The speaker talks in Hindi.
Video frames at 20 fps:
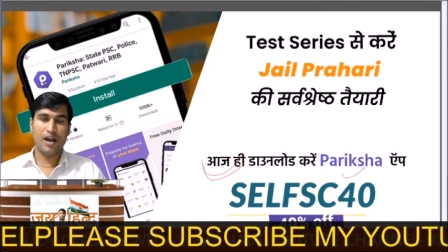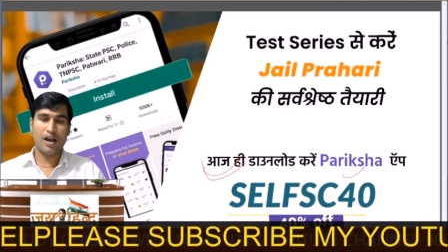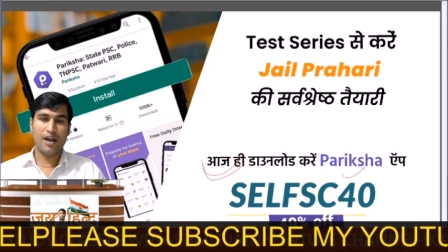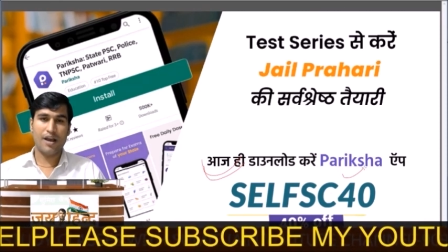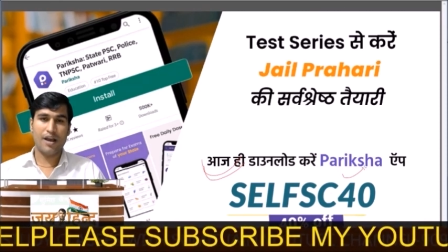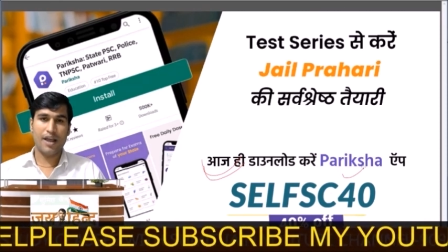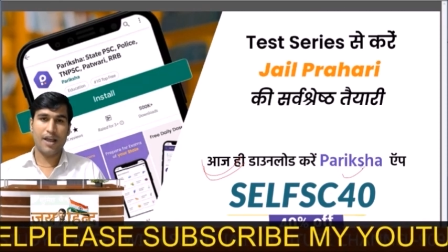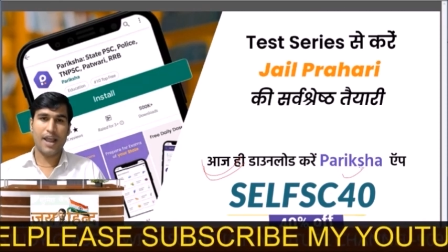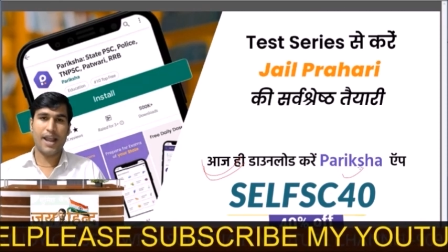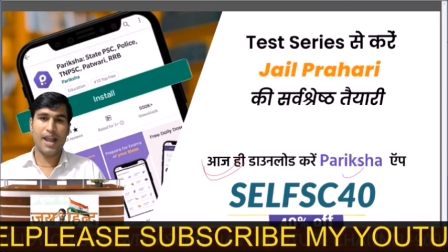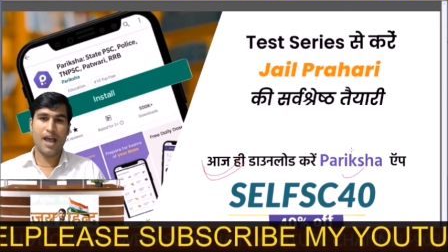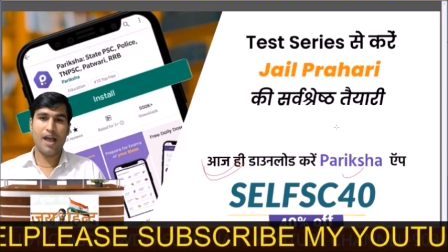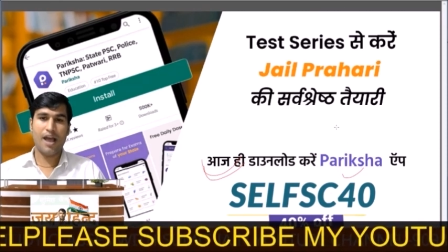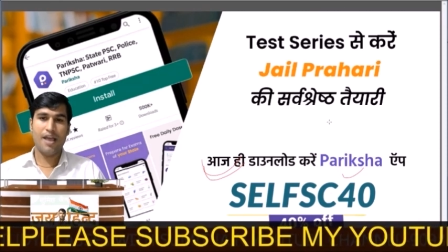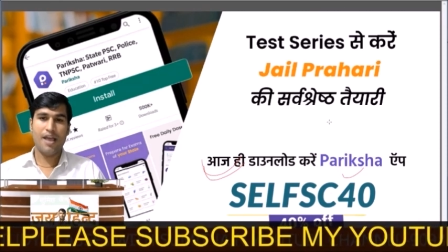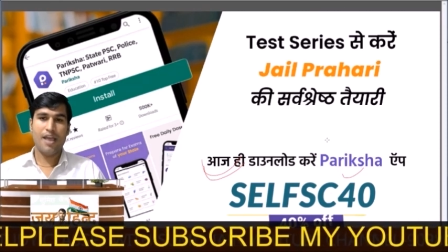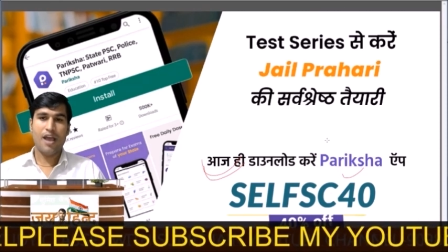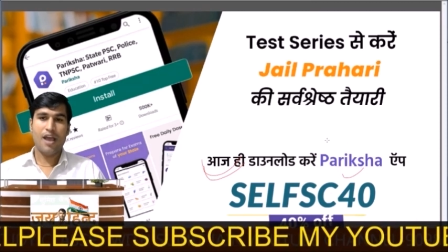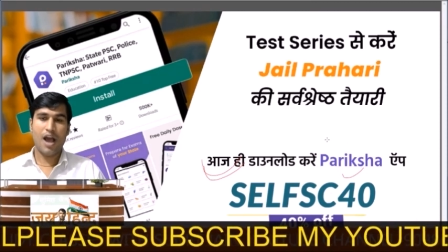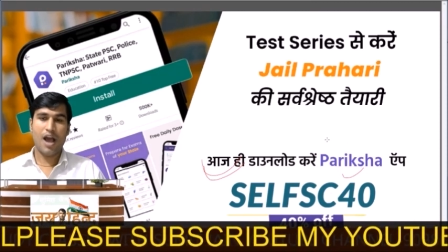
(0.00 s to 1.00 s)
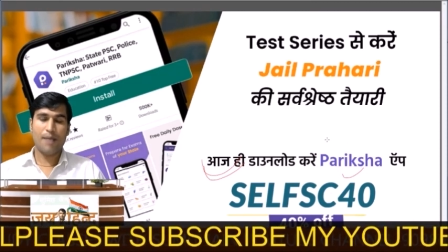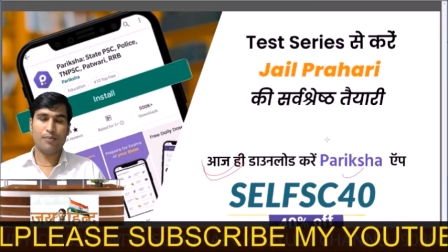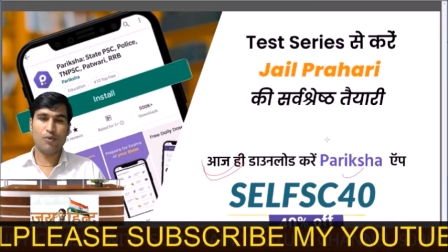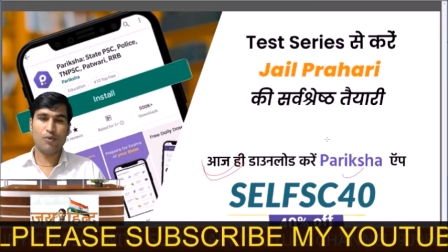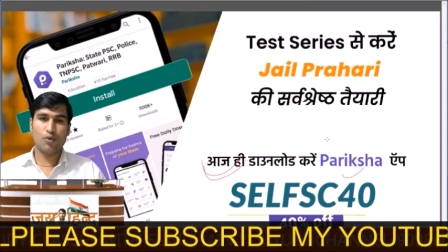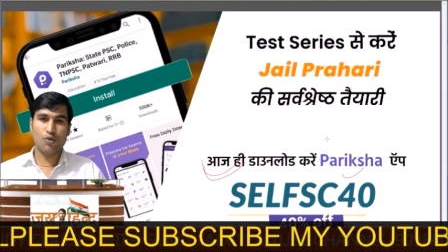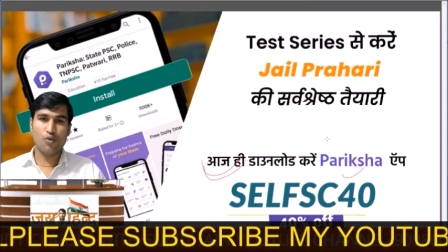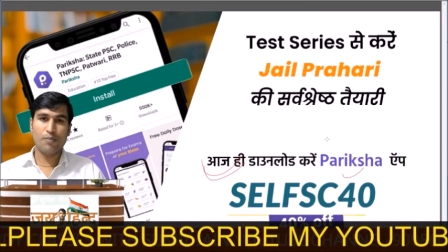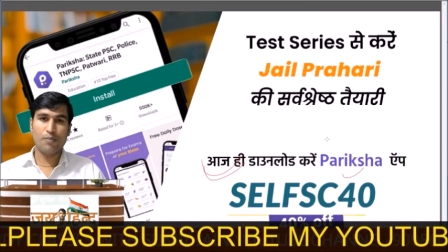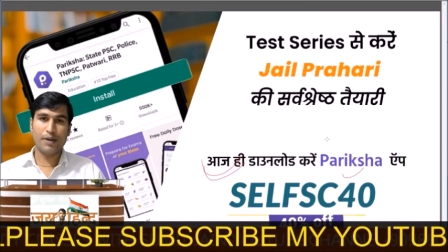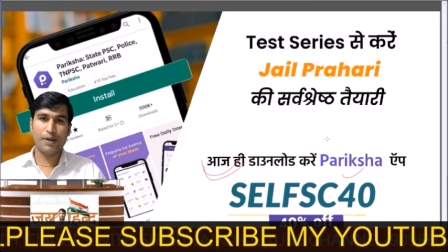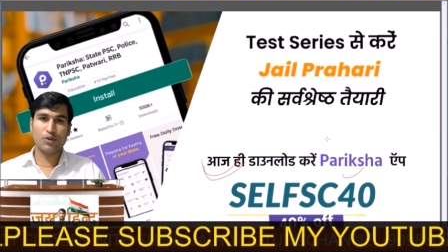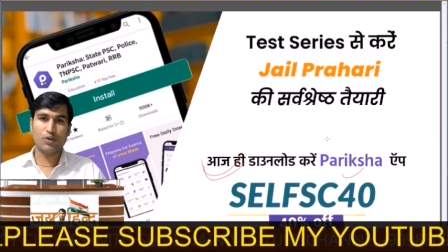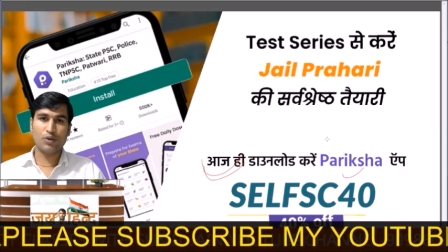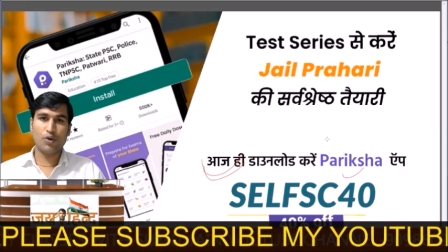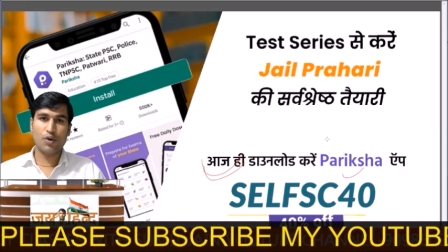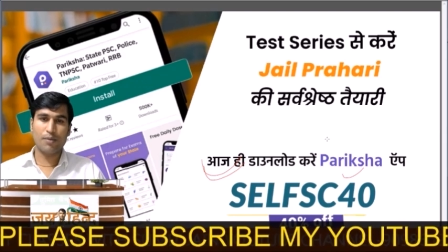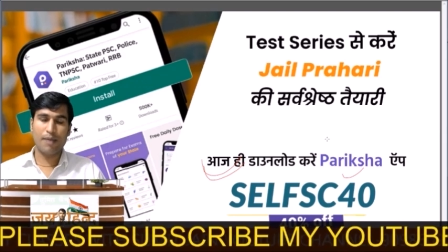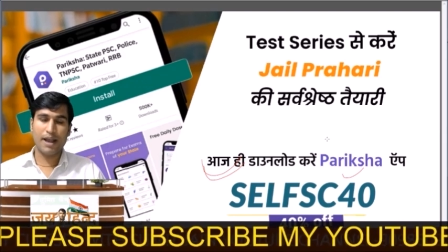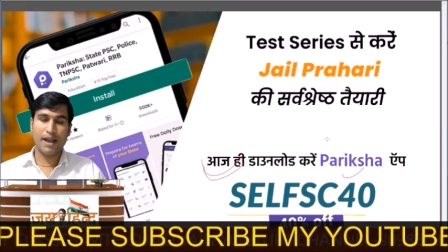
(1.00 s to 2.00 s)
है ना आपको कूपन
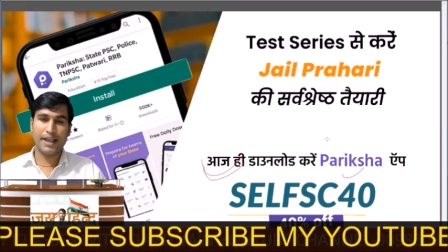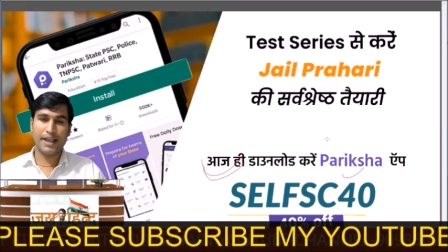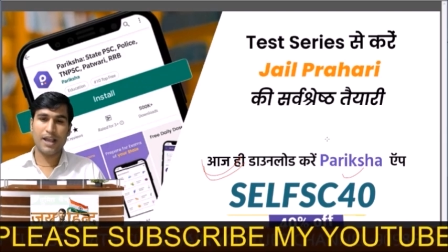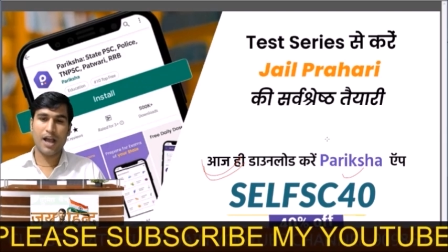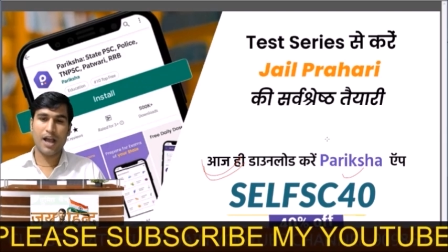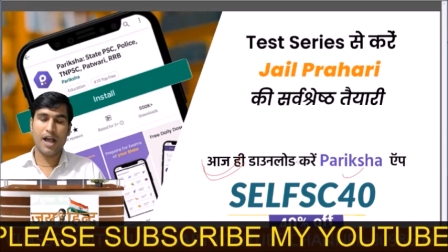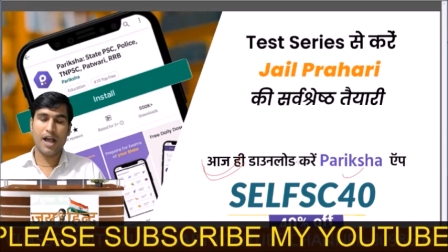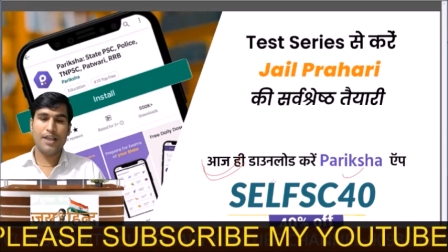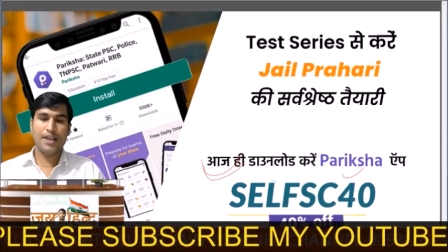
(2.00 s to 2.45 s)
कोड मांगेगा